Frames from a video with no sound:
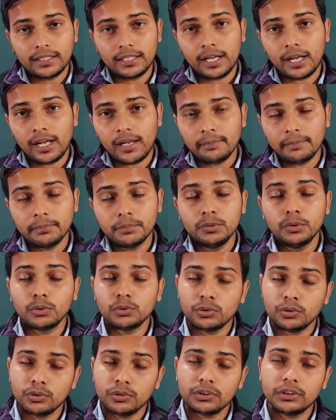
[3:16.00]
आप
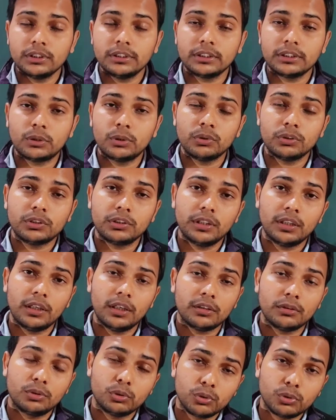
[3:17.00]
दोनों को
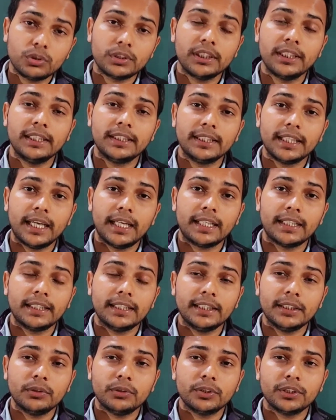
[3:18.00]
दोनों के लिए तैयार
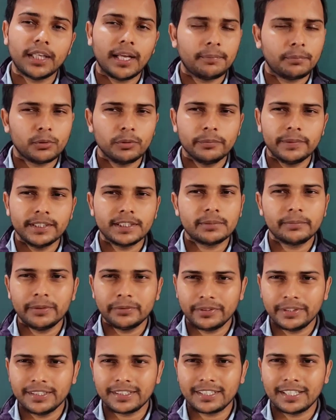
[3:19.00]
रहिए क्योंकि आपको मेंस में
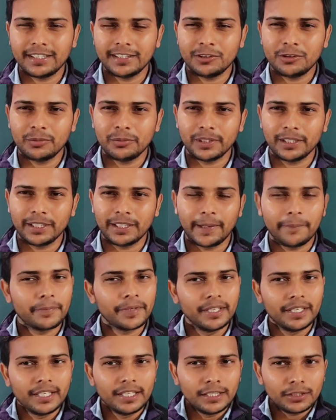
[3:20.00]
फेस करने को मिलेगा
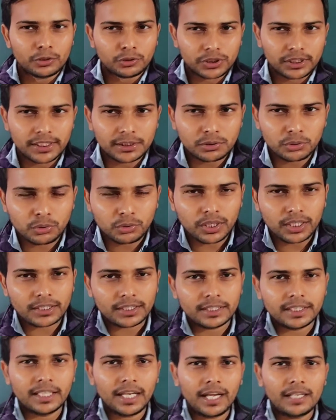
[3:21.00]
तो चलिए शुरू करते
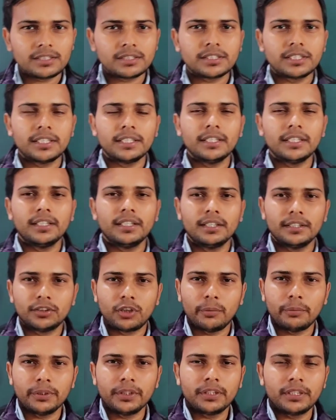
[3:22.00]
हैं आज के
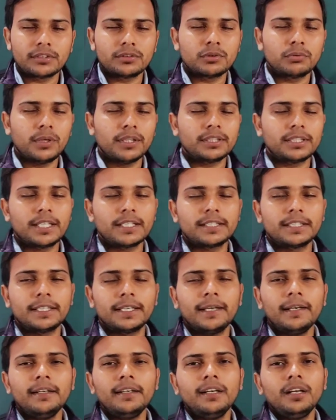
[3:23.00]
टॉपिक का शुरुआत करते
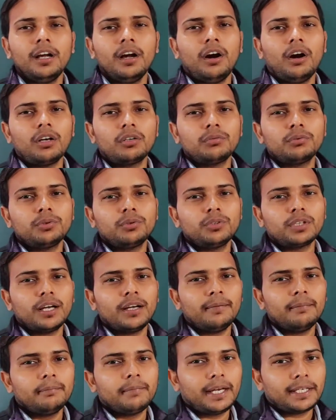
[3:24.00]
हैं और वो होगा
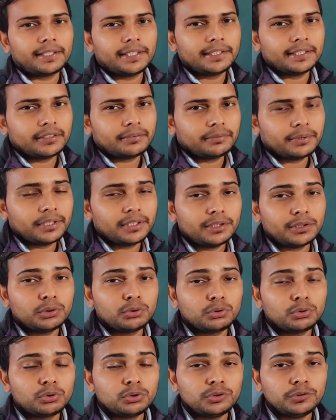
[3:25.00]
मैग्नेटिक फील्ड ड्यू
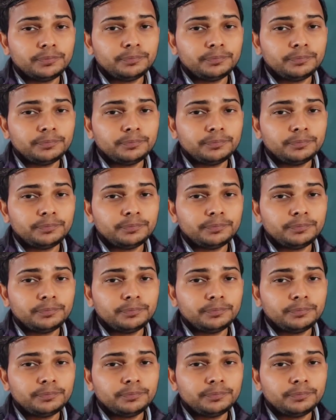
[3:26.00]
टू